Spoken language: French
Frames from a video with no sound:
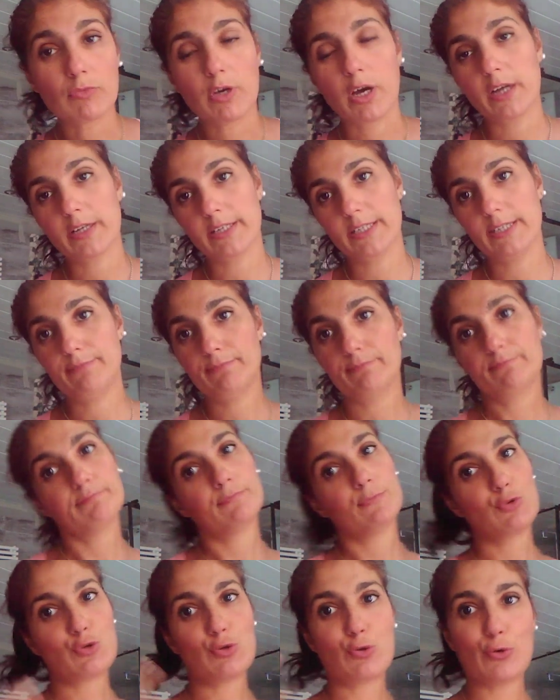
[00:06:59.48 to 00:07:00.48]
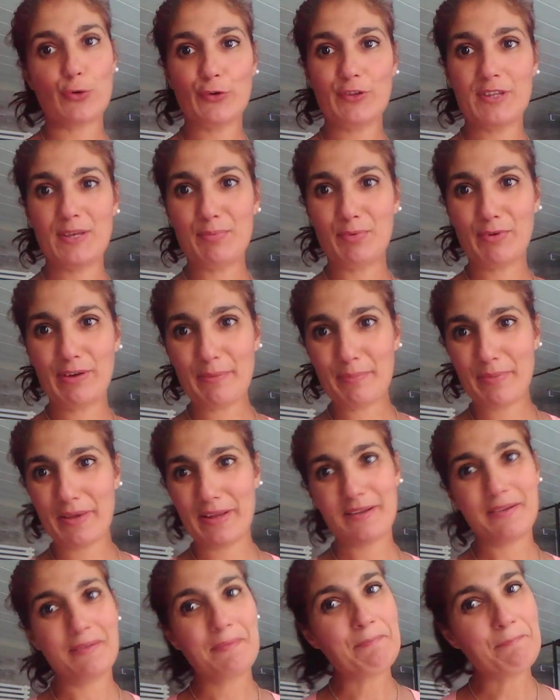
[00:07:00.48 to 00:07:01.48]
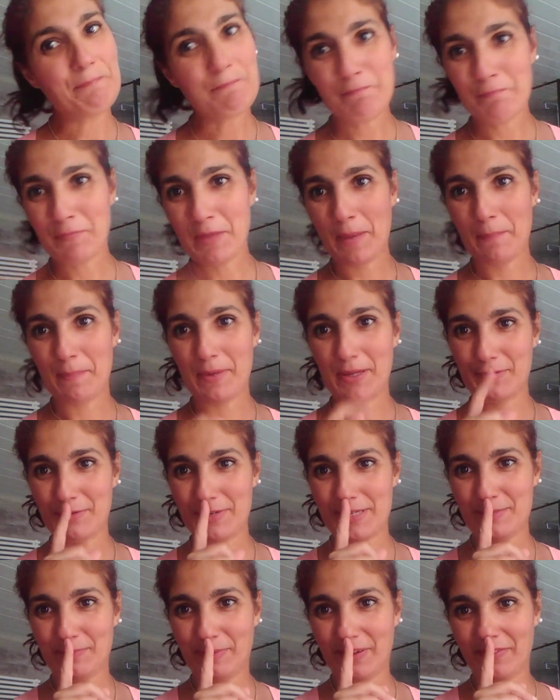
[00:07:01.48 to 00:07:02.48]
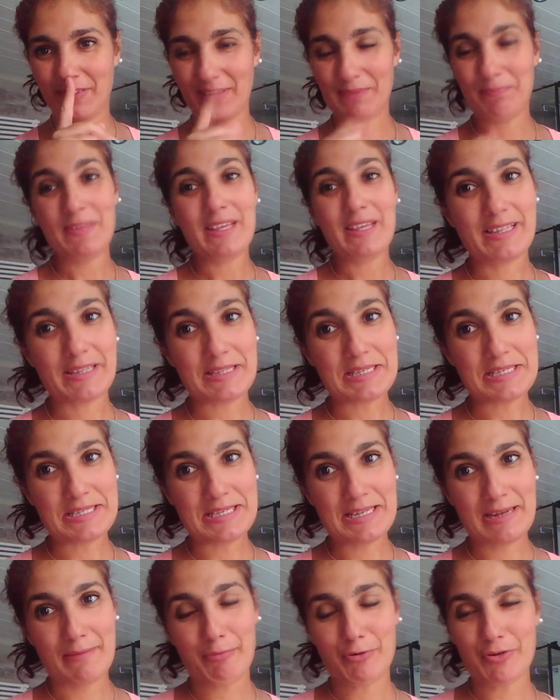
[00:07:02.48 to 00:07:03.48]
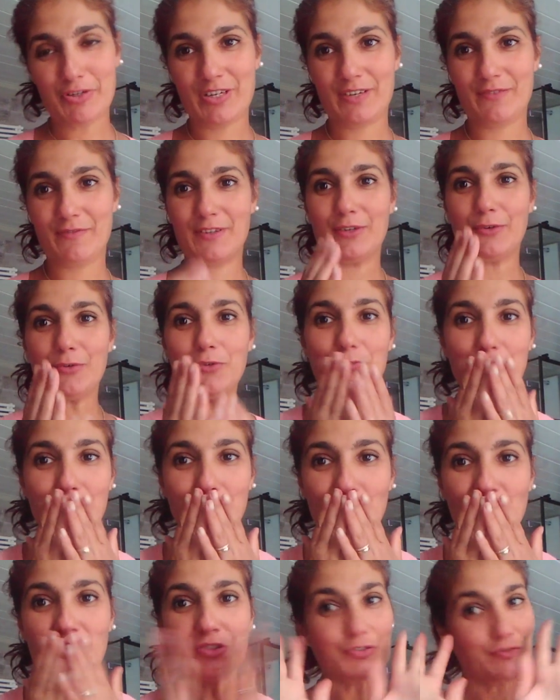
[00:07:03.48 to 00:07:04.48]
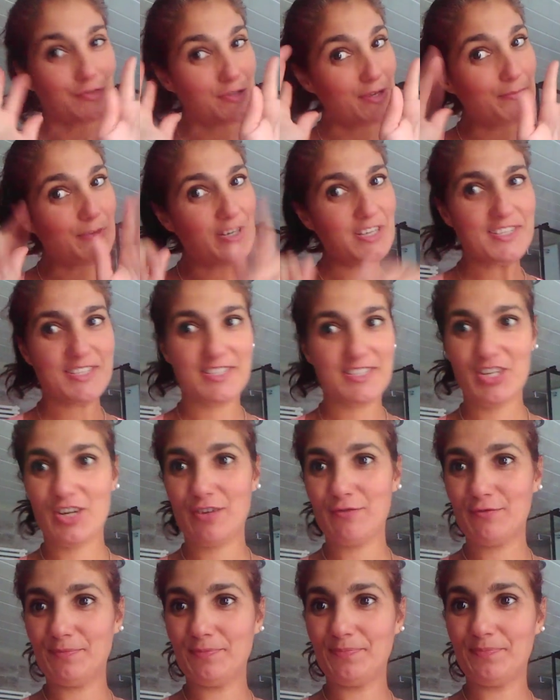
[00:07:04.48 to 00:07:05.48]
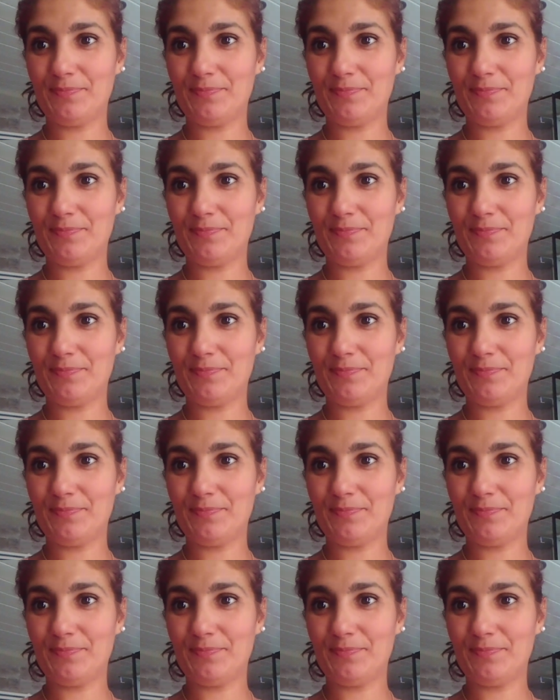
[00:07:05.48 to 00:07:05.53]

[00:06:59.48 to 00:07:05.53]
Allez, on se le redit pour la peine. Pas de quoi se priver. D'ici la prochaine vidéo, je vous embrasse. Ciao